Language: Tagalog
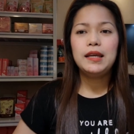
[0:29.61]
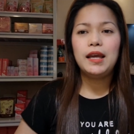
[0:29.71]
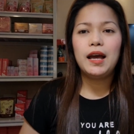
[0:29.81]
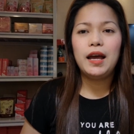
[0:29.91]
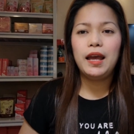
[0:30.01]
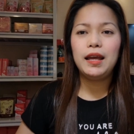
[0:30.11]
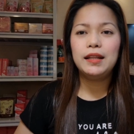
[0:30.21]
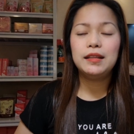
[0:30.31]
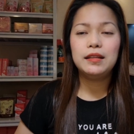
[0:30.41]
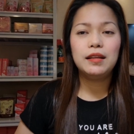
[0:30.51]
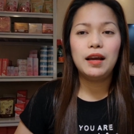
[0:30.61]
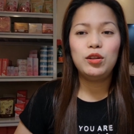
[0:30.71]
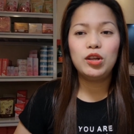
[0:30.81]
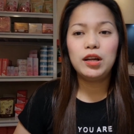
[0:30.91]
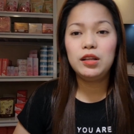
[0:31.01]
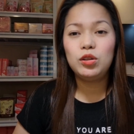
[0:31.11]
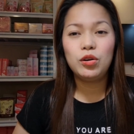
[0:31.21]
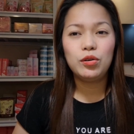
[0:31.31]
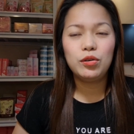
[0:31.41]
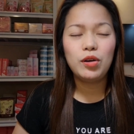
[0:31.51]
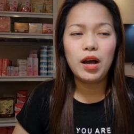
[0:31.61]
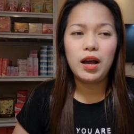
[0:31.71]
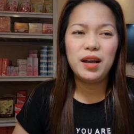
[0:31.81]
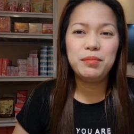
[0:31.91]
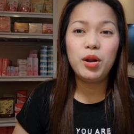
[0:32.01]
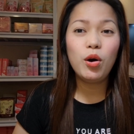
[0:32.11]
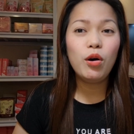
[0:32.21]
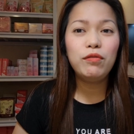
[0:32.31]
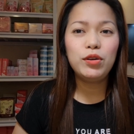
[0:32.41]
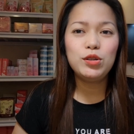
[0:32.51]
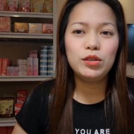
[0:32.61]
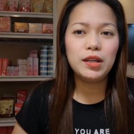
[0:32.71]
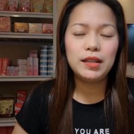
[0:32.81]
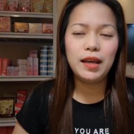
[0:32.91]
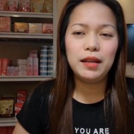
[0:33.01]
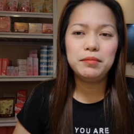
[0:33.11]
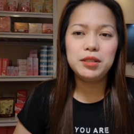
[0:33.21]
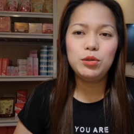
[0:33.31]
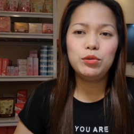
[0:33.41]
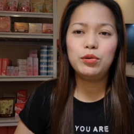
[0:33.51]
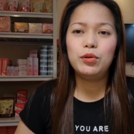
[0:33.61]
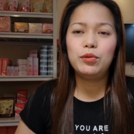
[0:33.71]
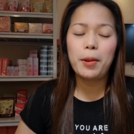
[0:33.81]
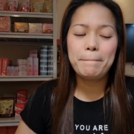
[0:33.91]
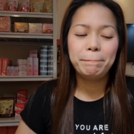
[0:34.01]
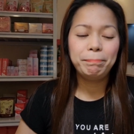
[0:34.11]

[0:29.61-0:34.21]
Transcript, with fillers: yeah, and ano rin to, um, long overdue na din, siguro